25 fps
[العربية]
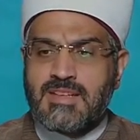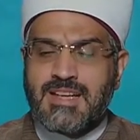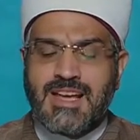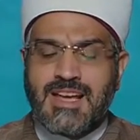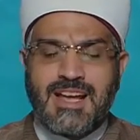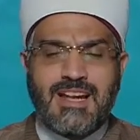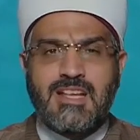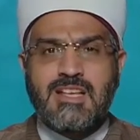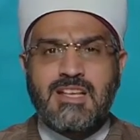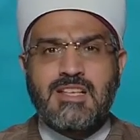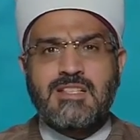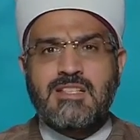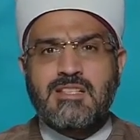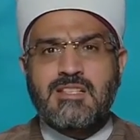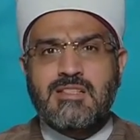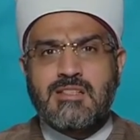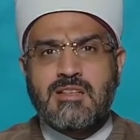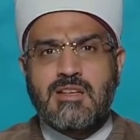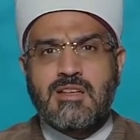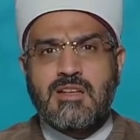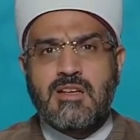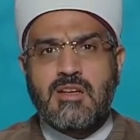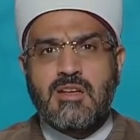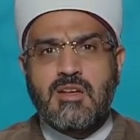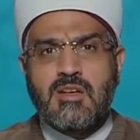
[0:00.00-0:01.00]
جليس
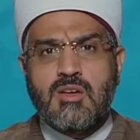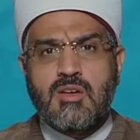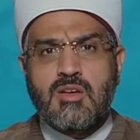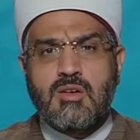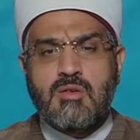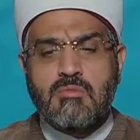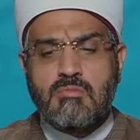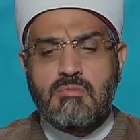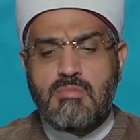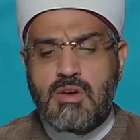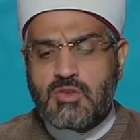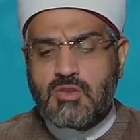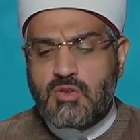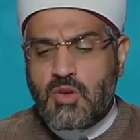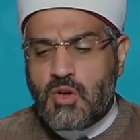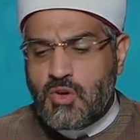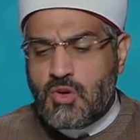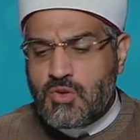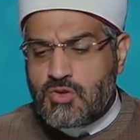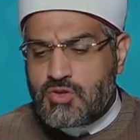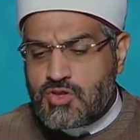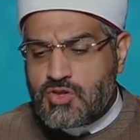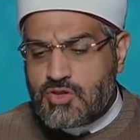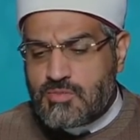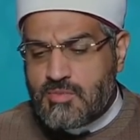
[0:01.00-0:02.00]
ما
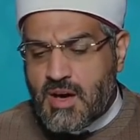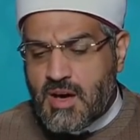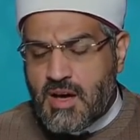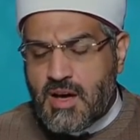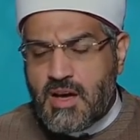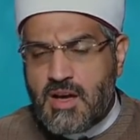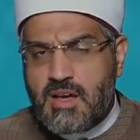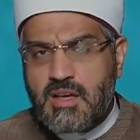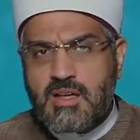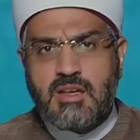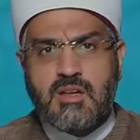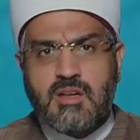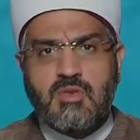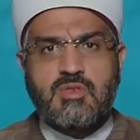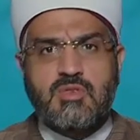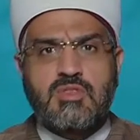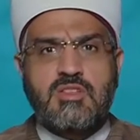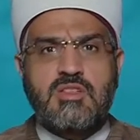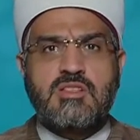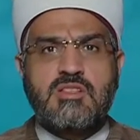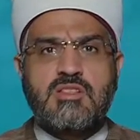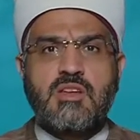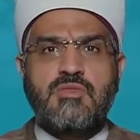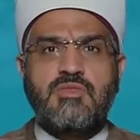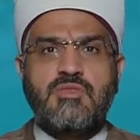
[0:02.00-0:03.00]
تقعدش معاه غير
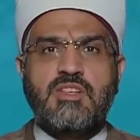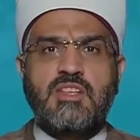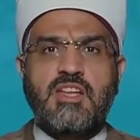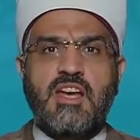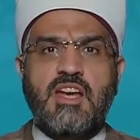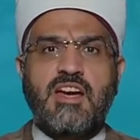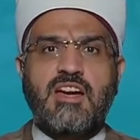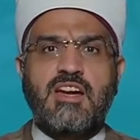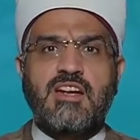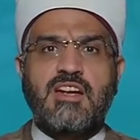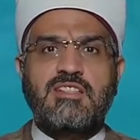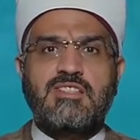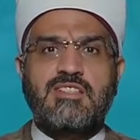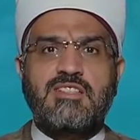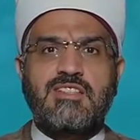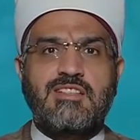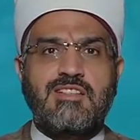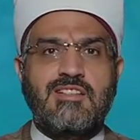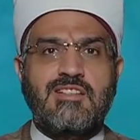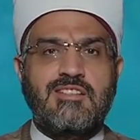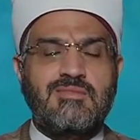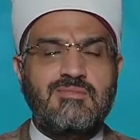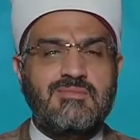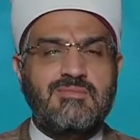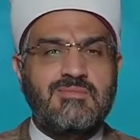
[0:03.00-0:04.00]
وتستفيد حاجه
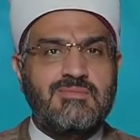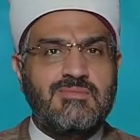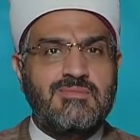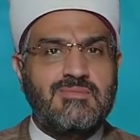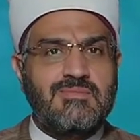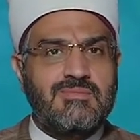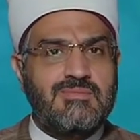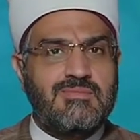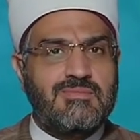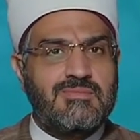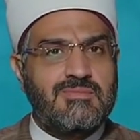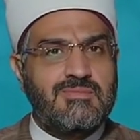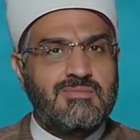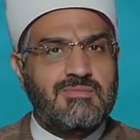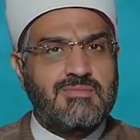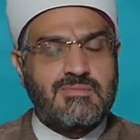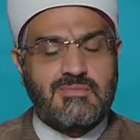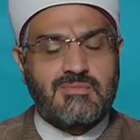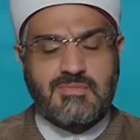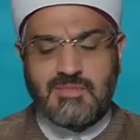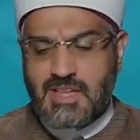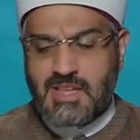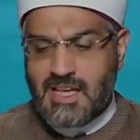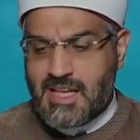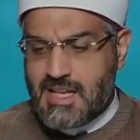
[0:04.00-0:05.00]
جديده
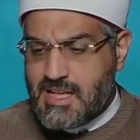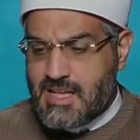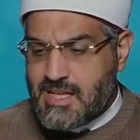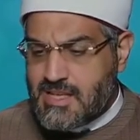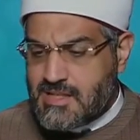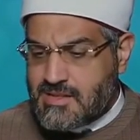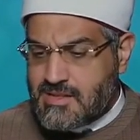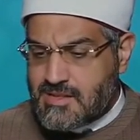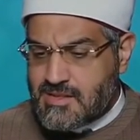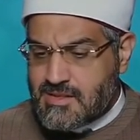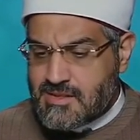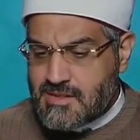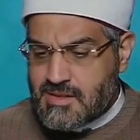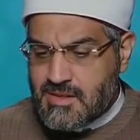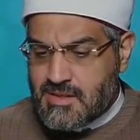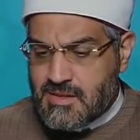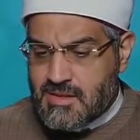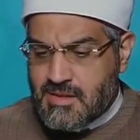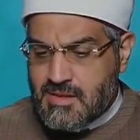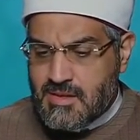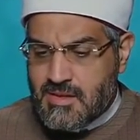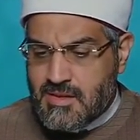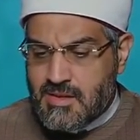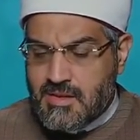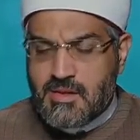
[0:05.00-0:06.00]
جليس
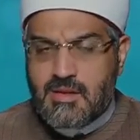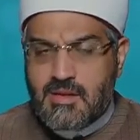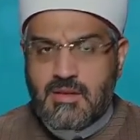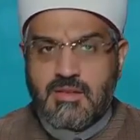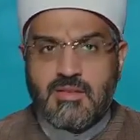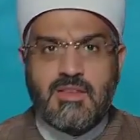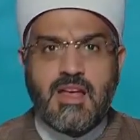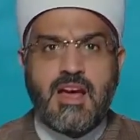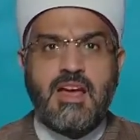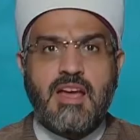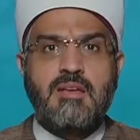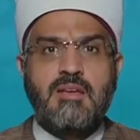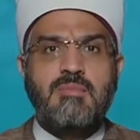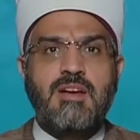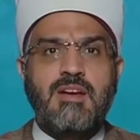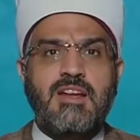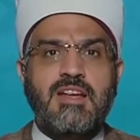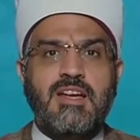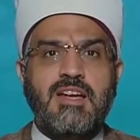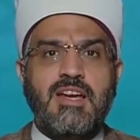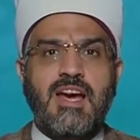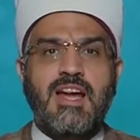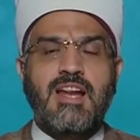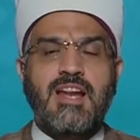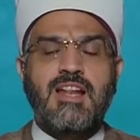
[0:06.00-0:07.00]
دايما
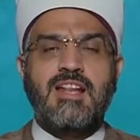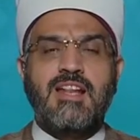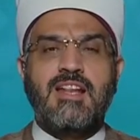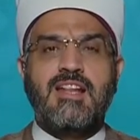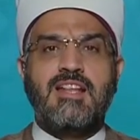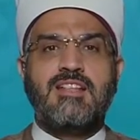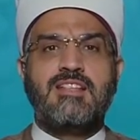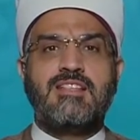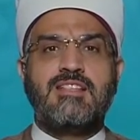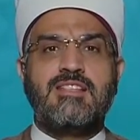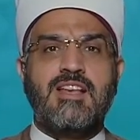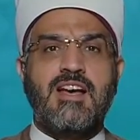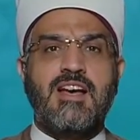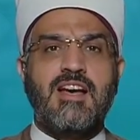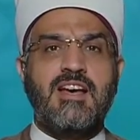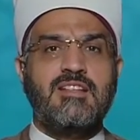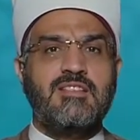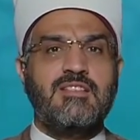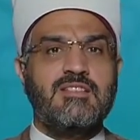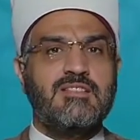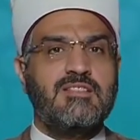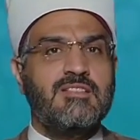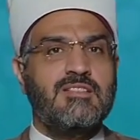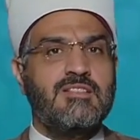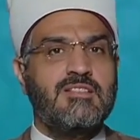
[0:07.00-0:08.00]
يخلي
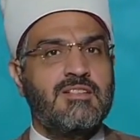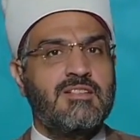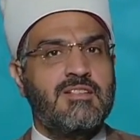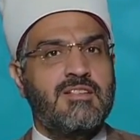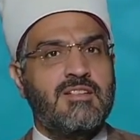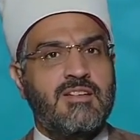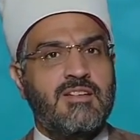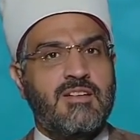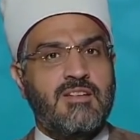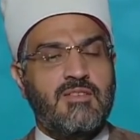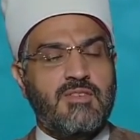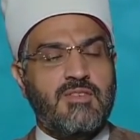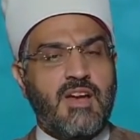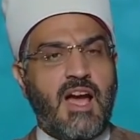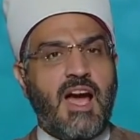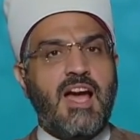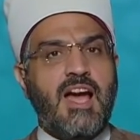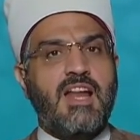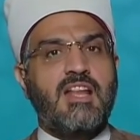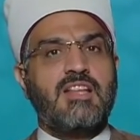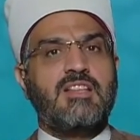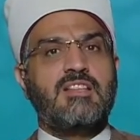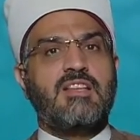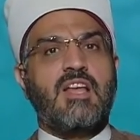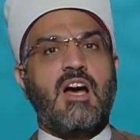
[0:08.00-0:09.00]
الانسان في
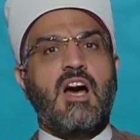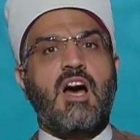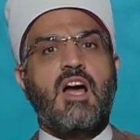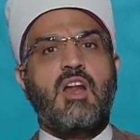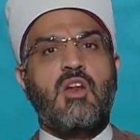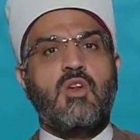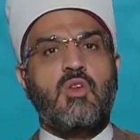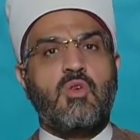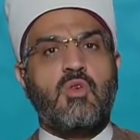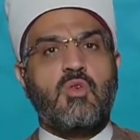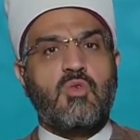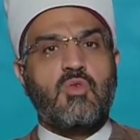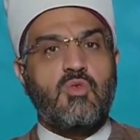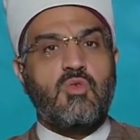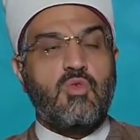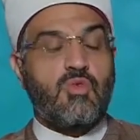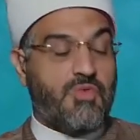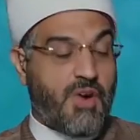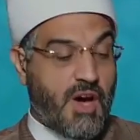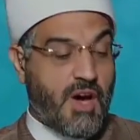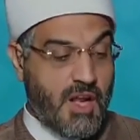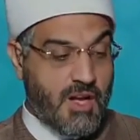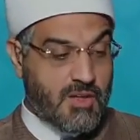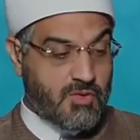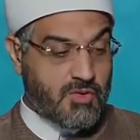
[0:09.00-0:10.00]
حاله تالق
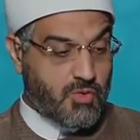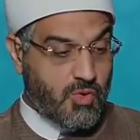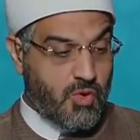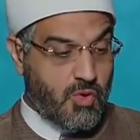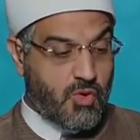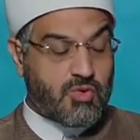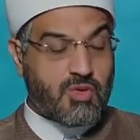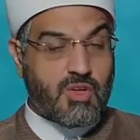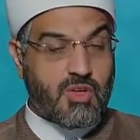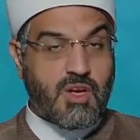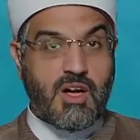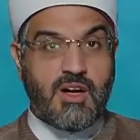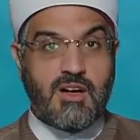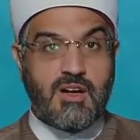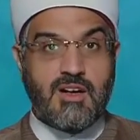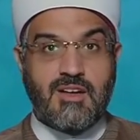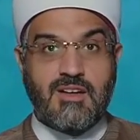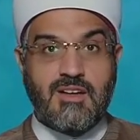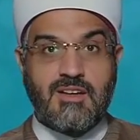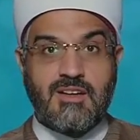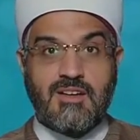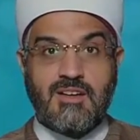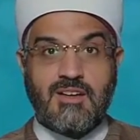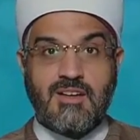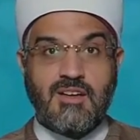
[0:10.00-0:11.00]
وفي حاله قدره
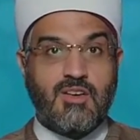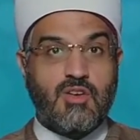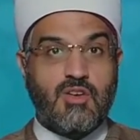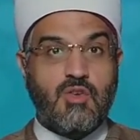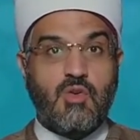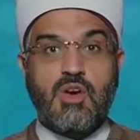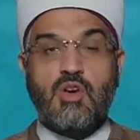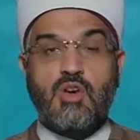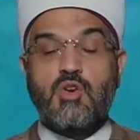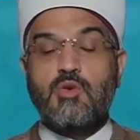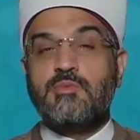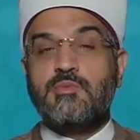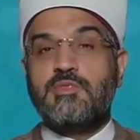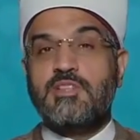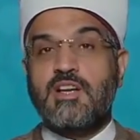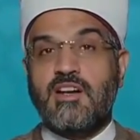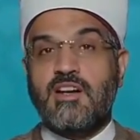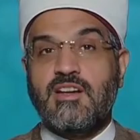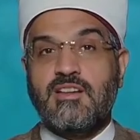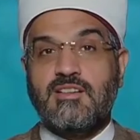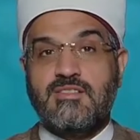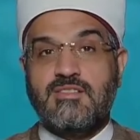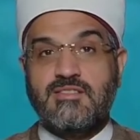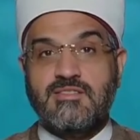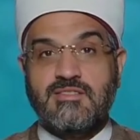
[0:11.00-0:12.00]
ان هو يبدع